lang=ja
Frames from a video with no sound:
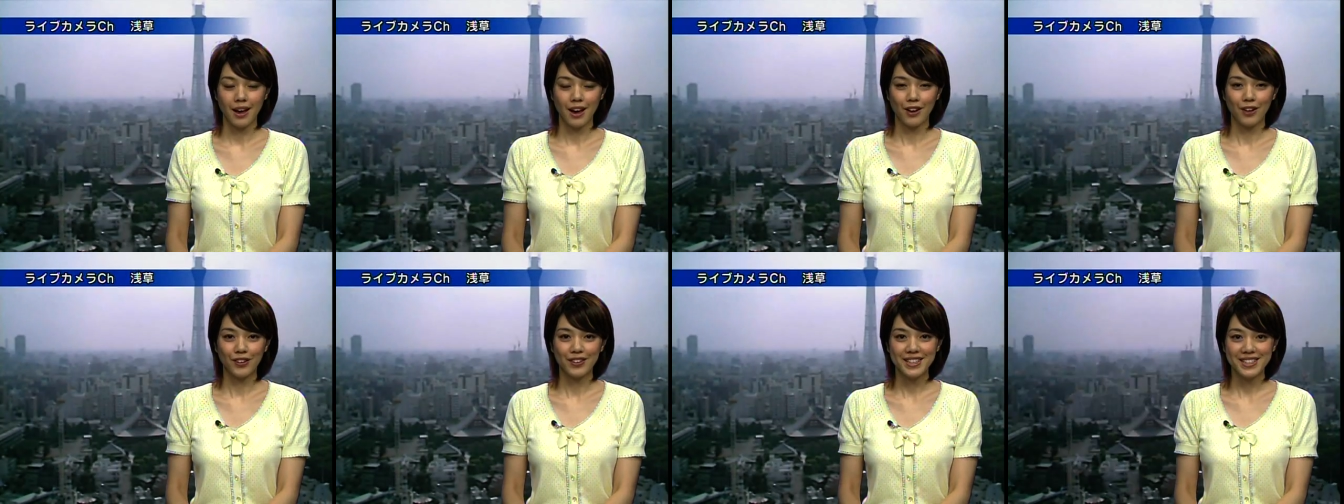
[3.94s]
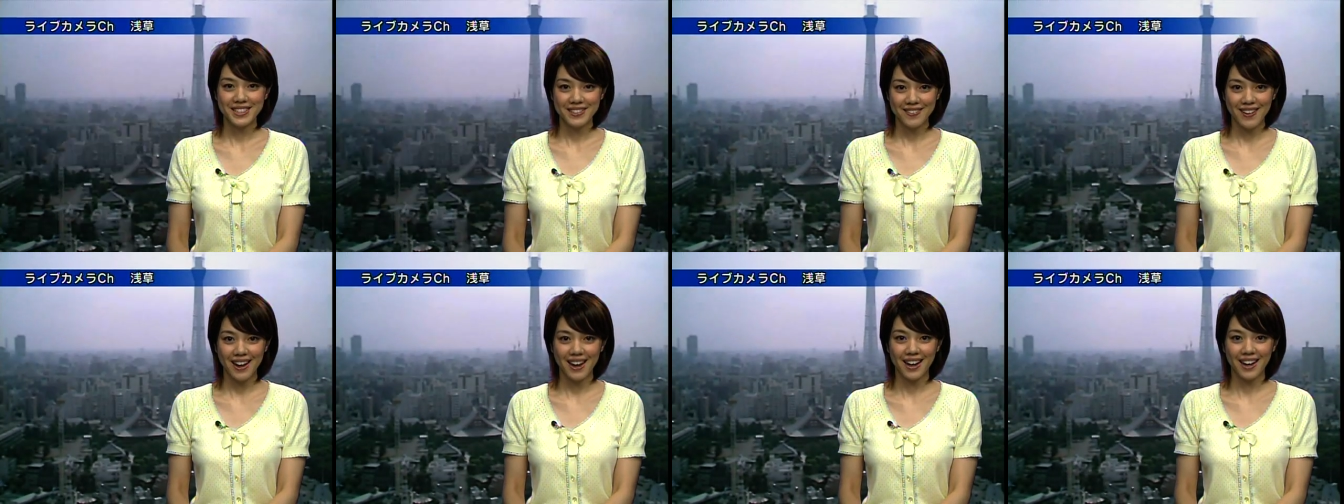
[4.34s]
こんに
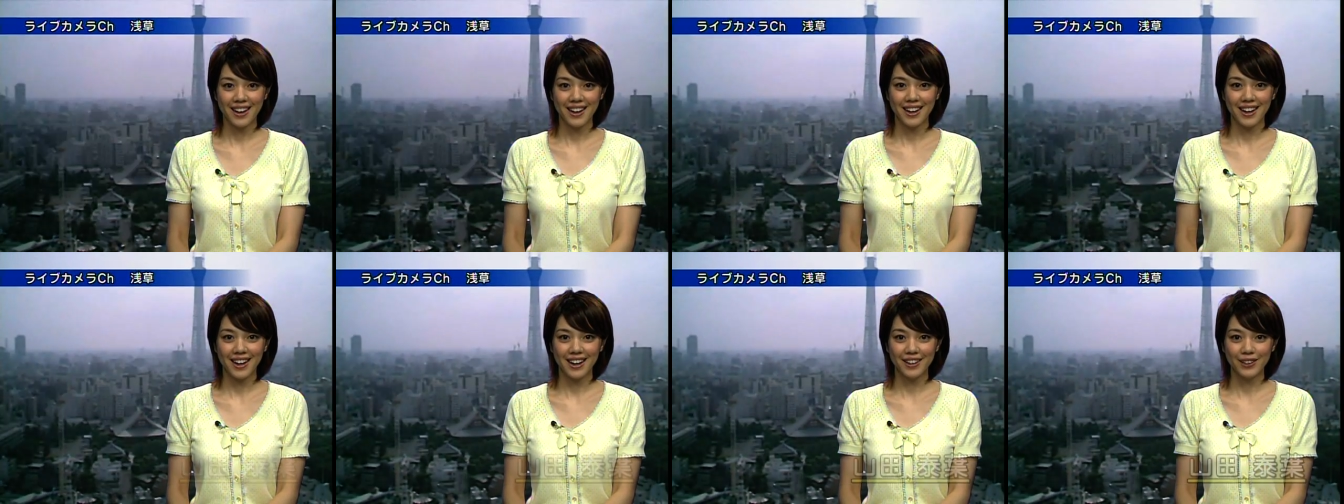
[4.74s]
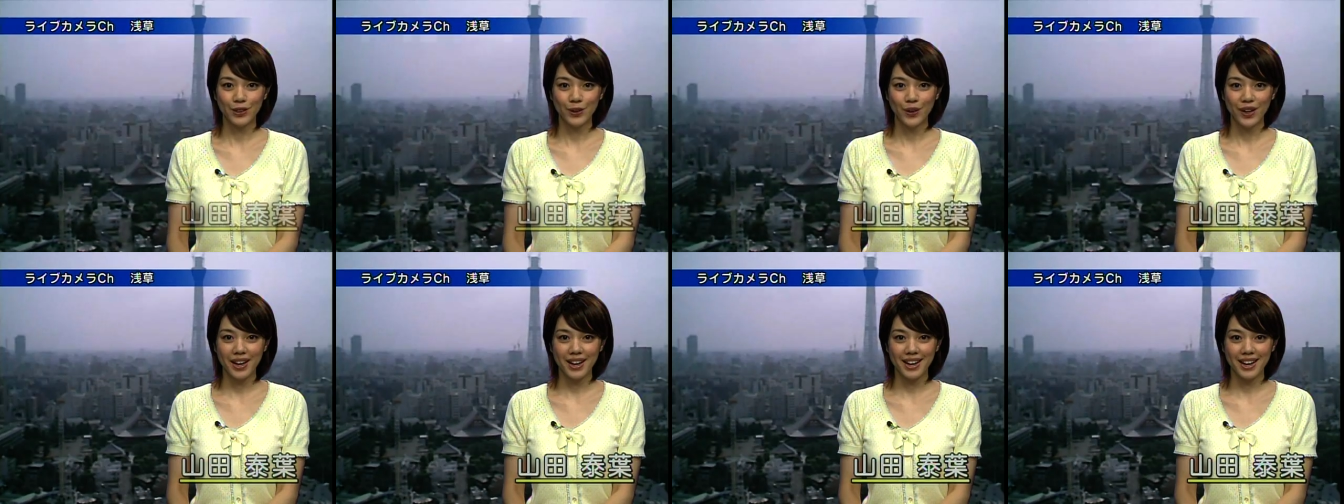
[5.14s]
ちは関
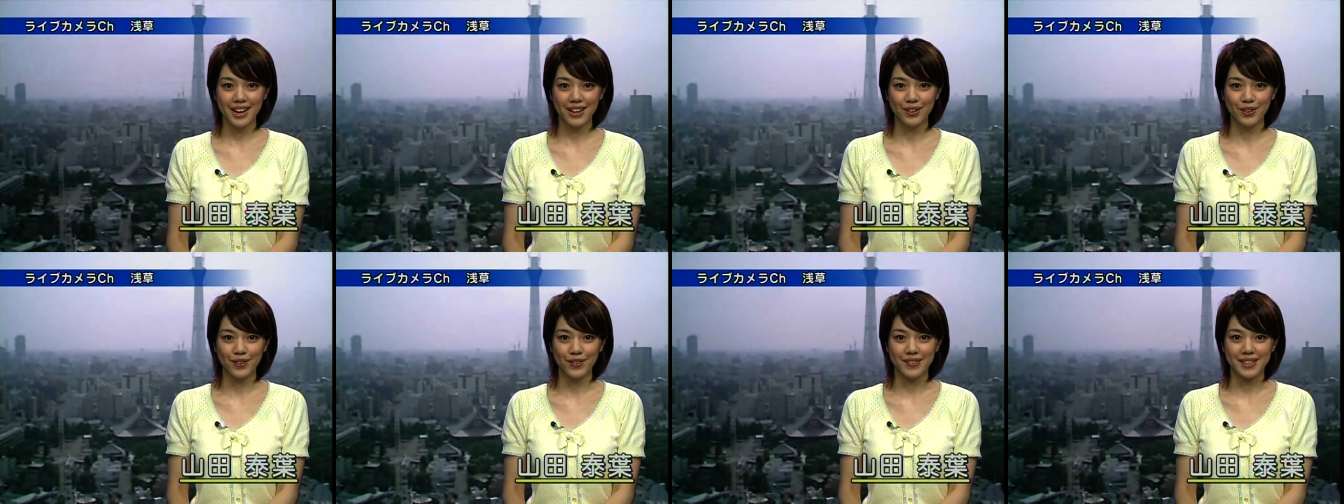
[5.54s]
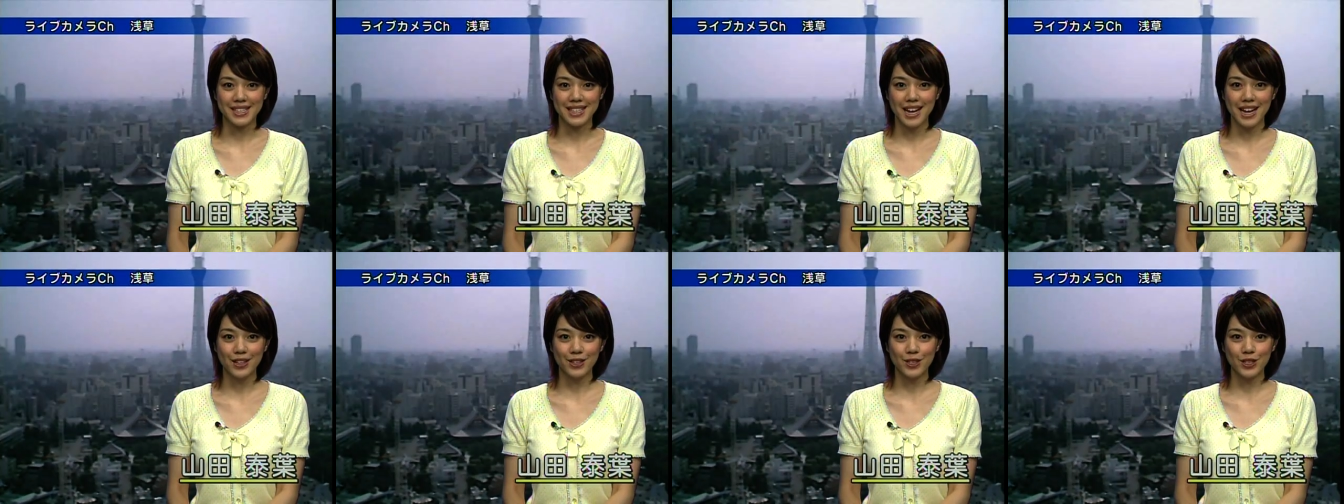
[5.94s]
東エリアの
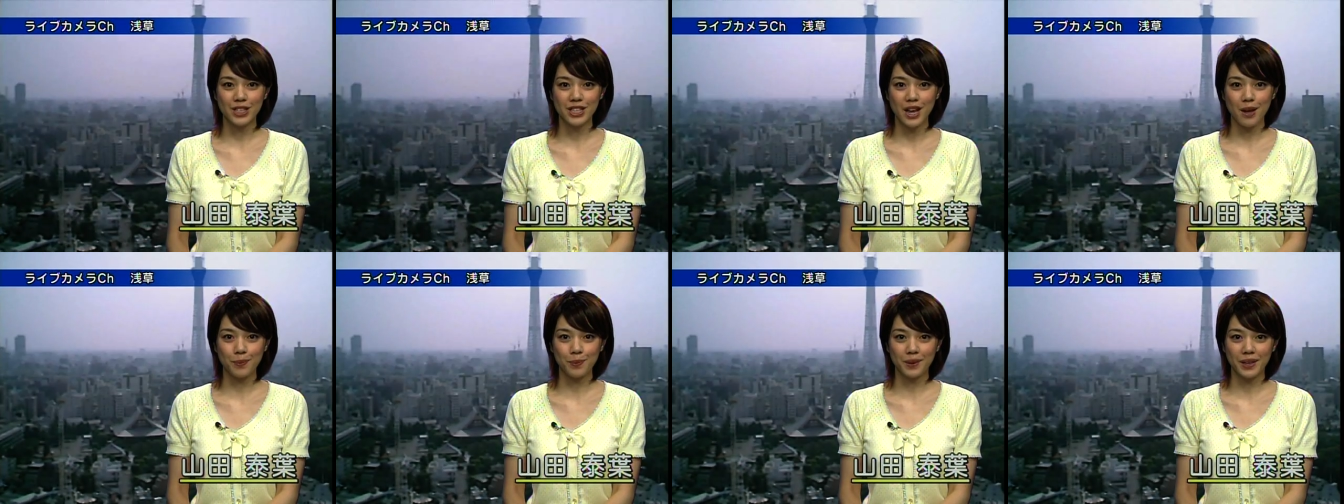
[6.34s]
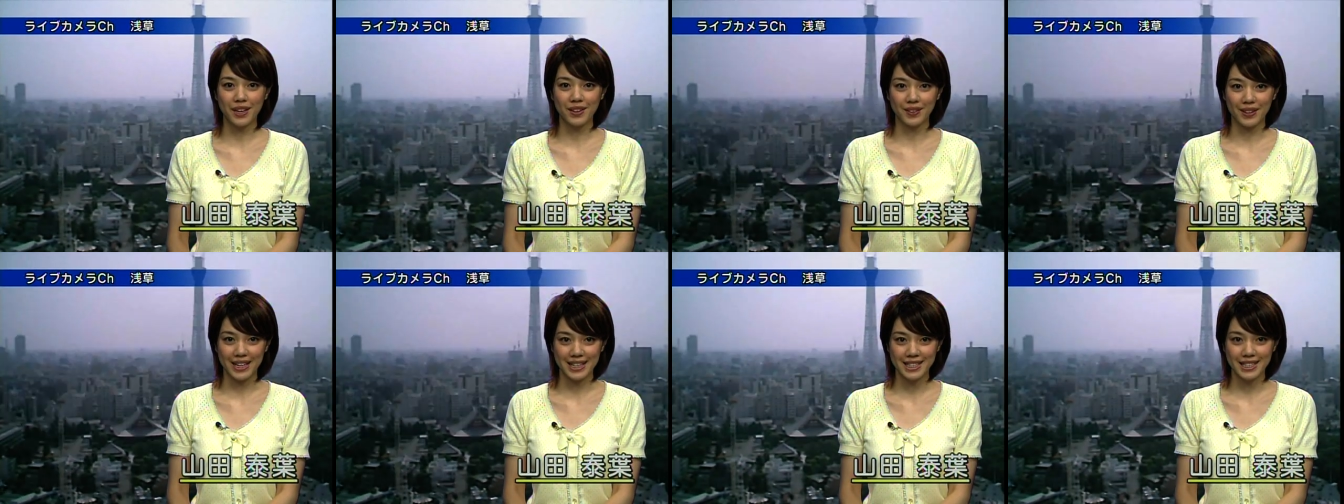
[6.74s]

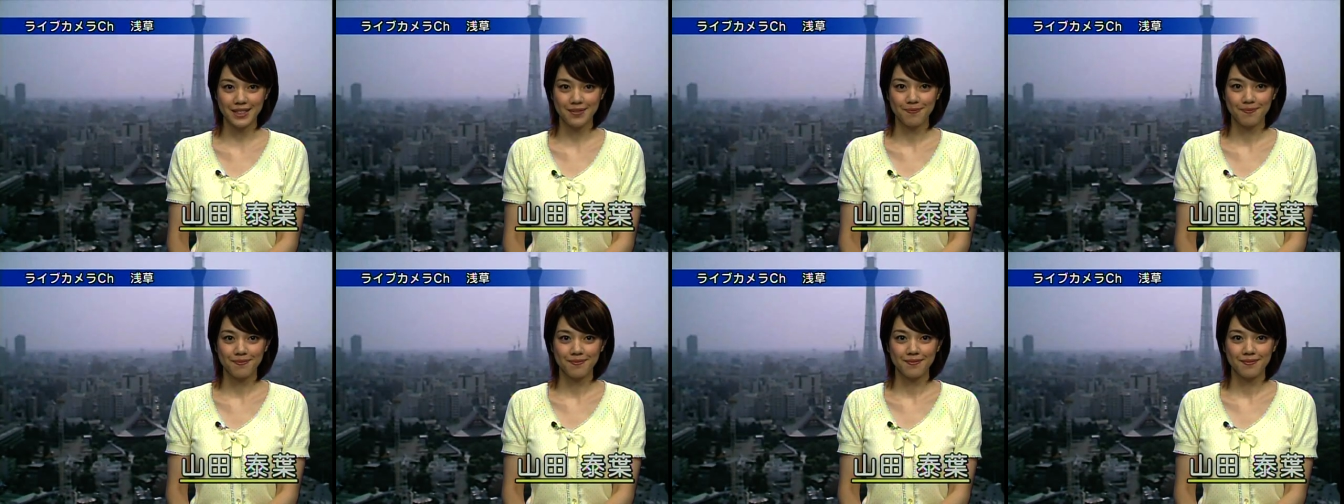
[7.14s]
ウェザーニュースアップデートです